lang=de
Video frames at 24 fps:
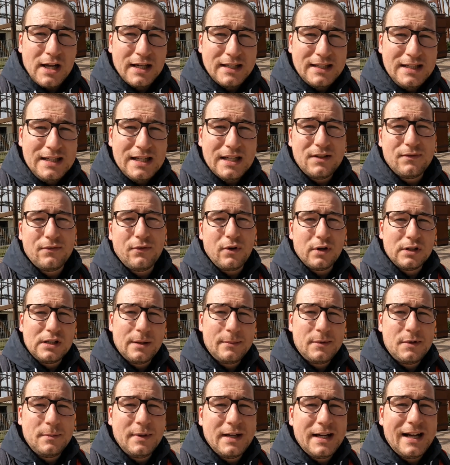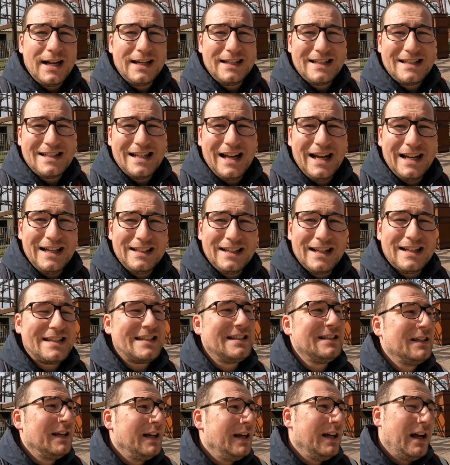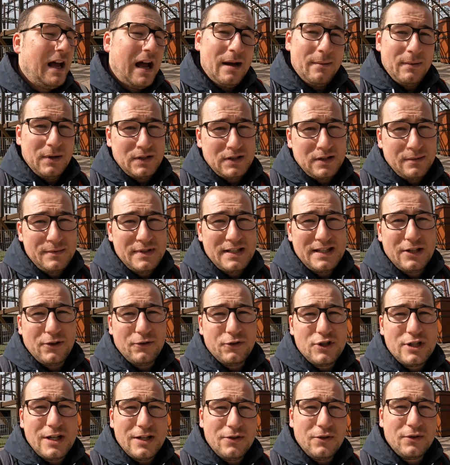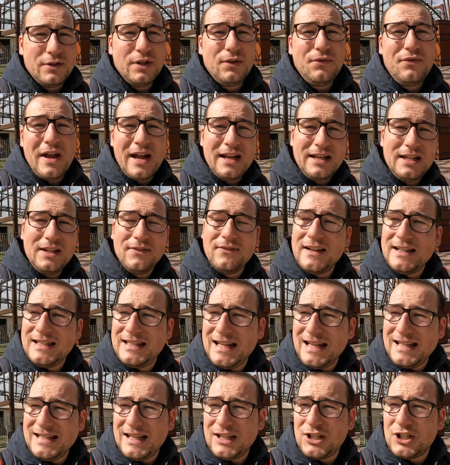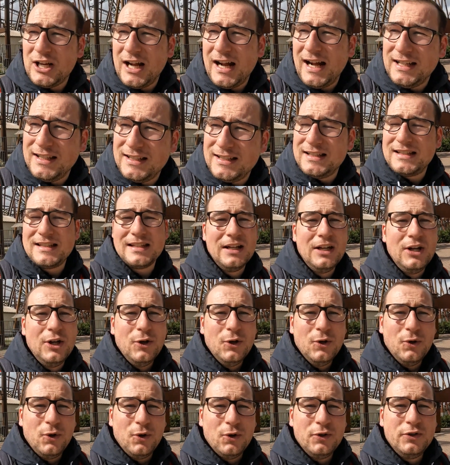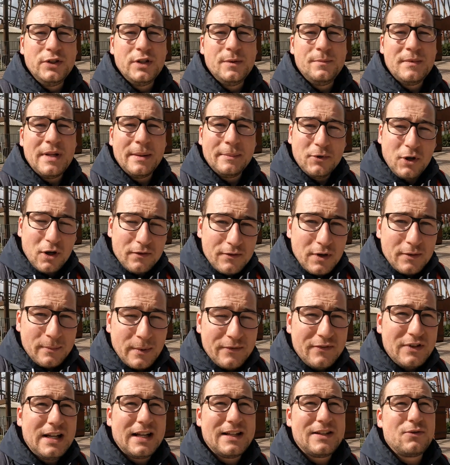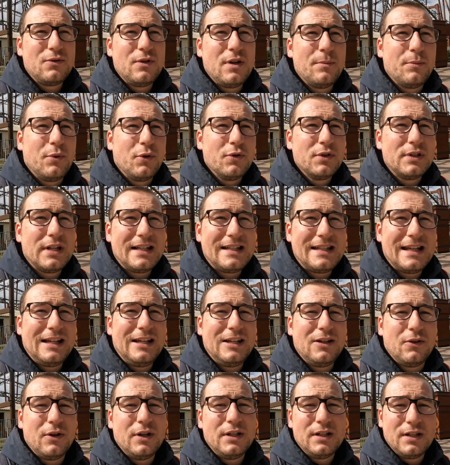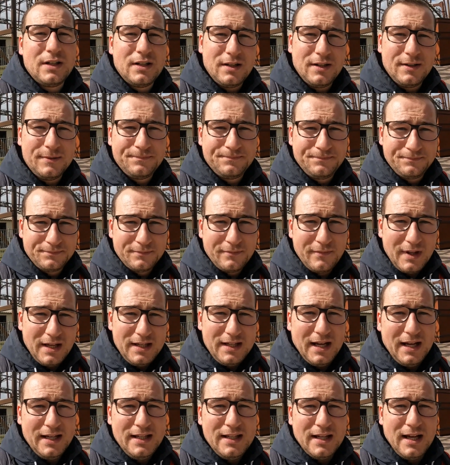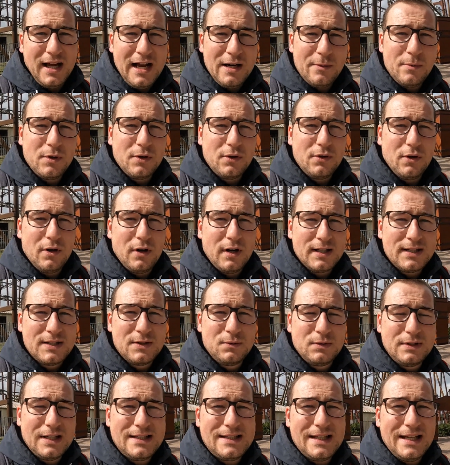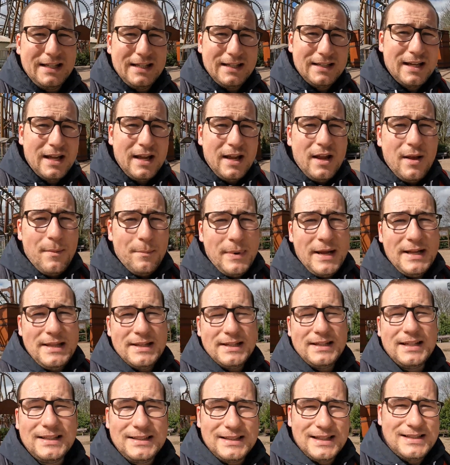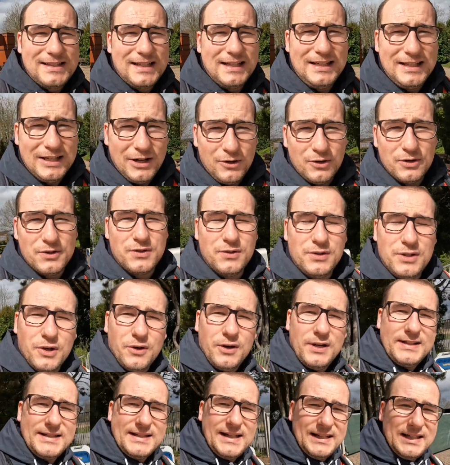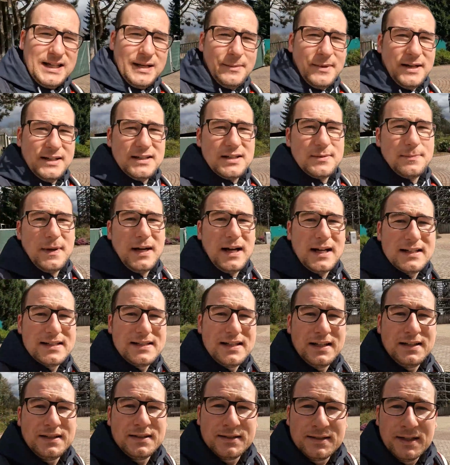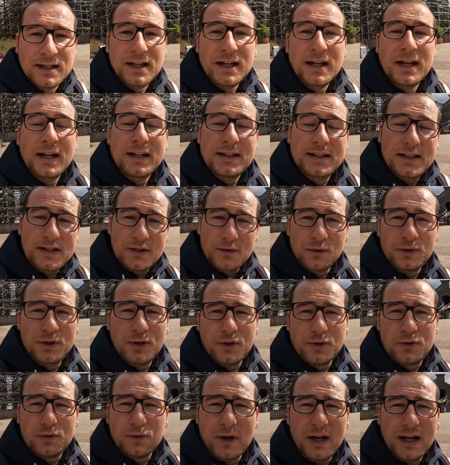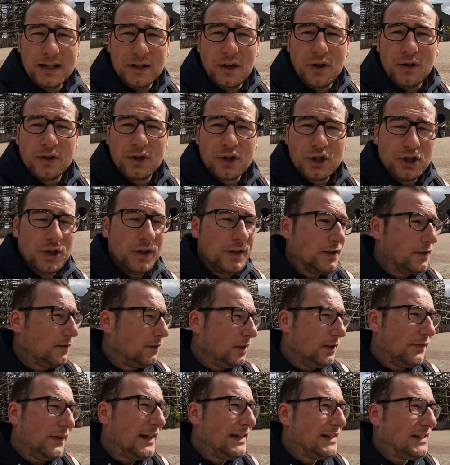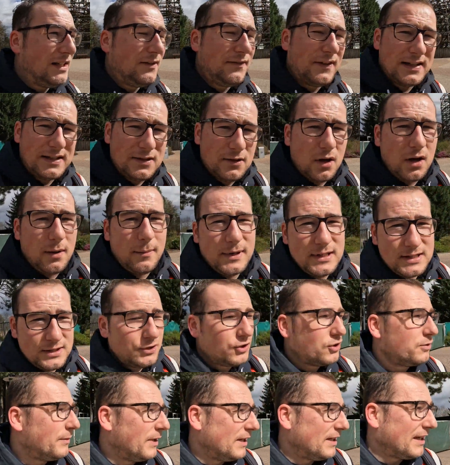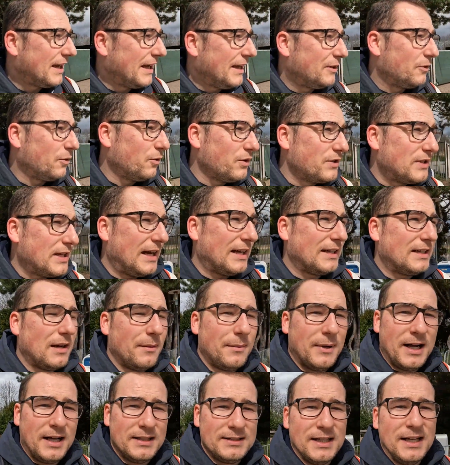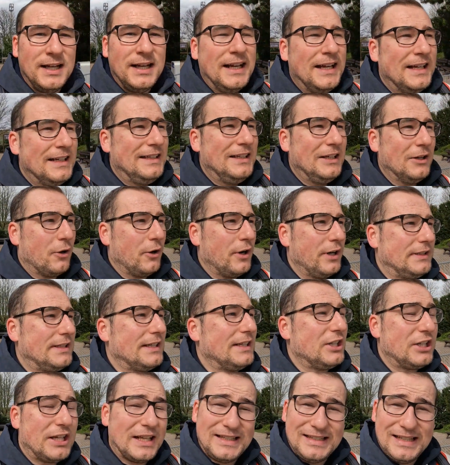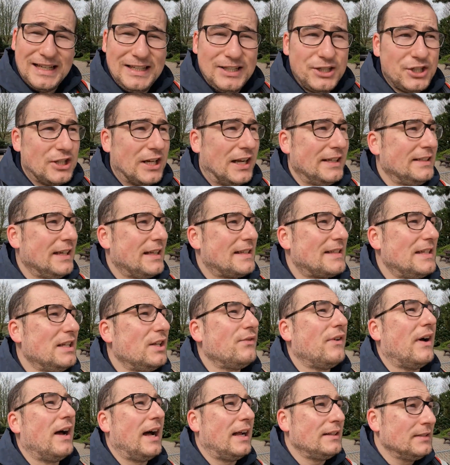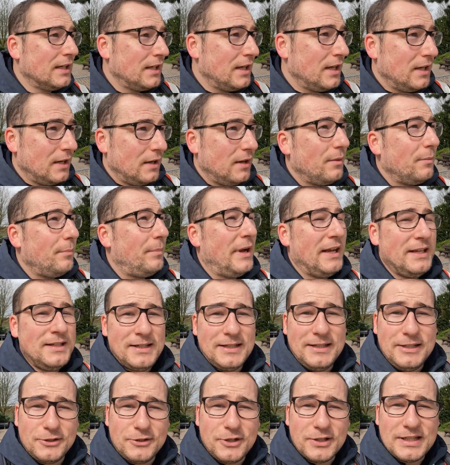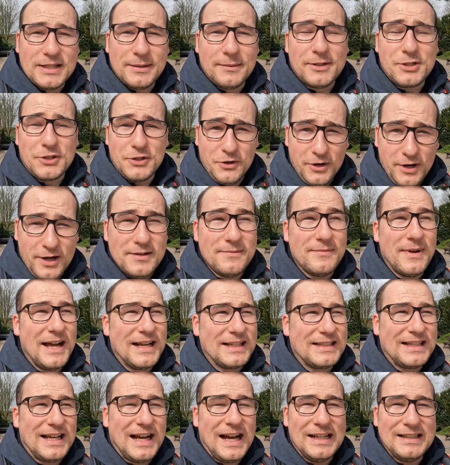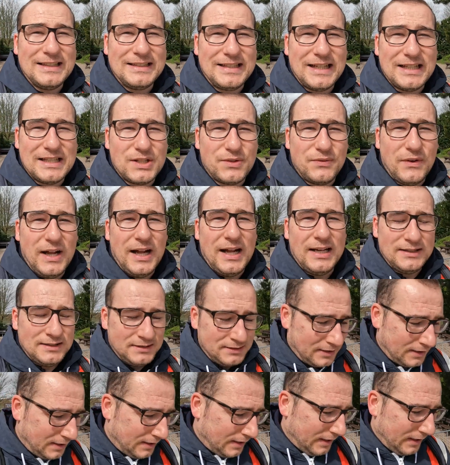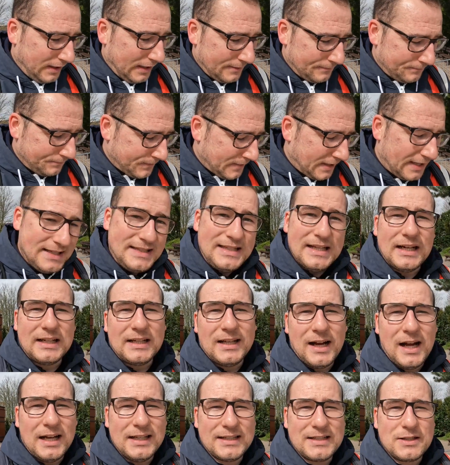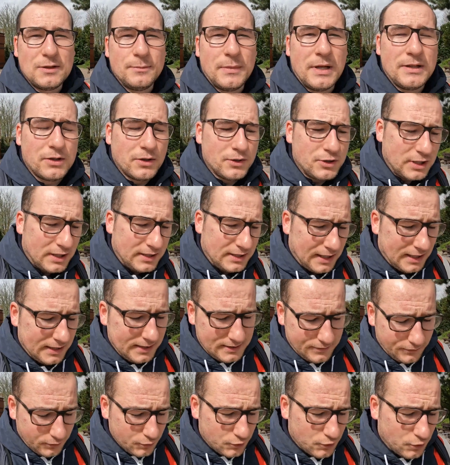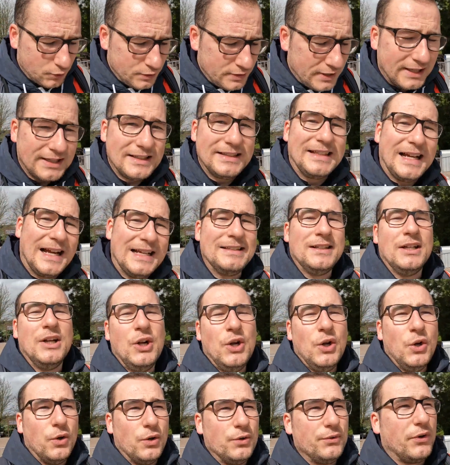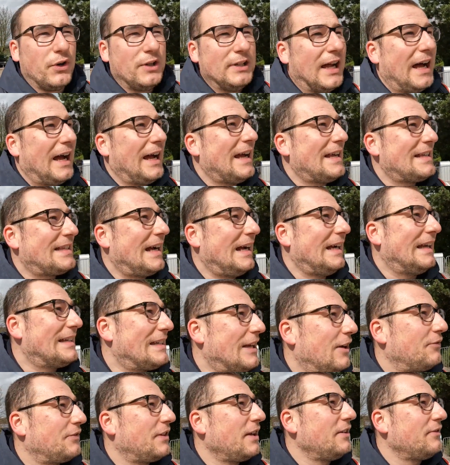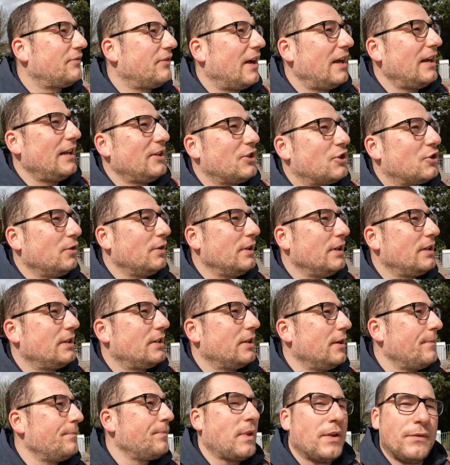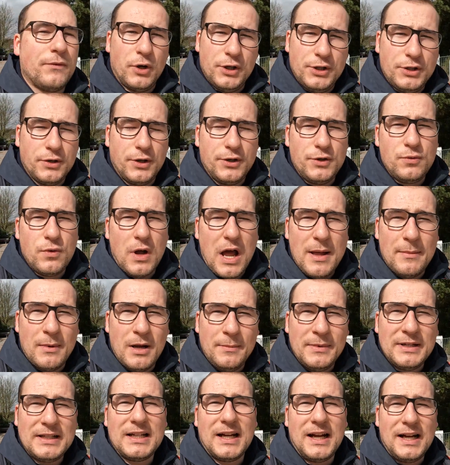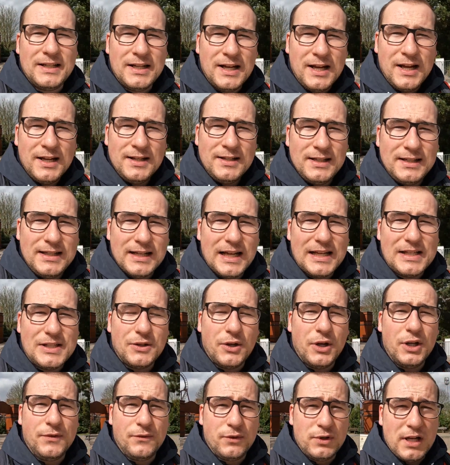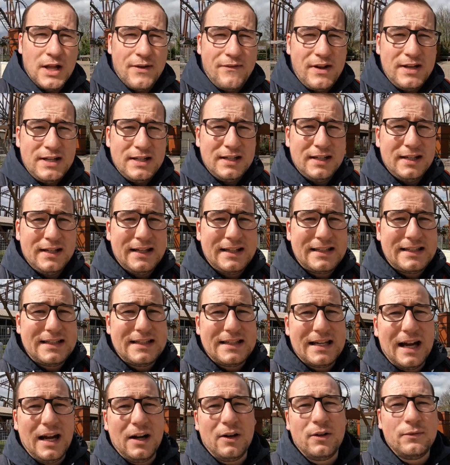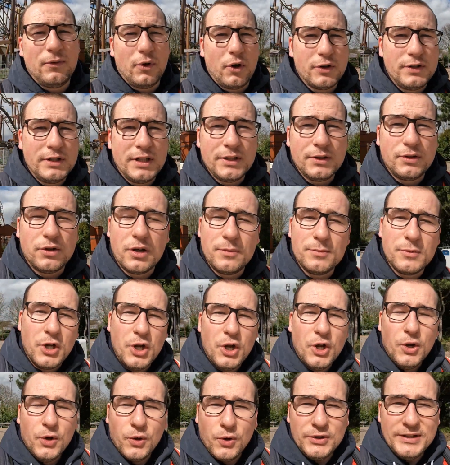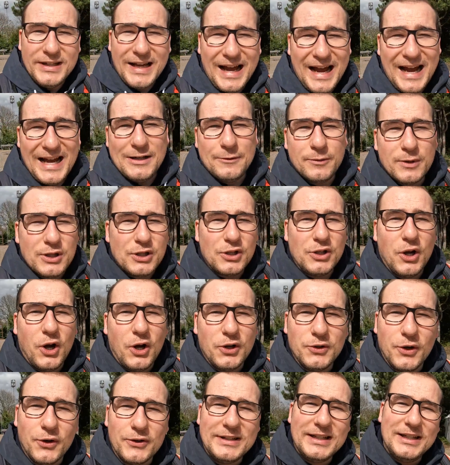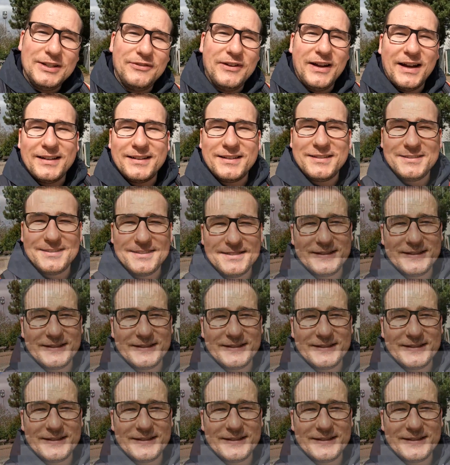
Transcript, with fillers: lackiert worden, habe ich mir gerade sagen lassen. Aber zum Saisonstart noch nicht fertig, was sehr, sehr schade ist. Und ähm, dann kommen wir mal wieder zu dem Punkt tatsächlich heute. Ähm, ja, hier Ironclaw hat zu tatsächlich. Bandit hat tatsächlich auch zu, die Holzachterbahn des Parks hier hinten. Die Studio Tour hat auch geschlossen und ich weiß nicht was noch, aber das sind schon mal drei große Achterbahnen, die heute tatsächlich Stand jetzt nicht fahren. Bandit, ihr könnt es aber schon hören, macht gerade Testfahrten ähm, ist ja klar, dass nun mal so nicht alles funktionieren kann. Und von daher sei das auf jeden Fall entschuldigt. Ähm, wollte ich euch nur einmal mitteilen. Nicht, dass es euch wundert, wenn ihr in den nächsten Tagen und Wochen hinkommt und der Iron Claw noch nicht fährt.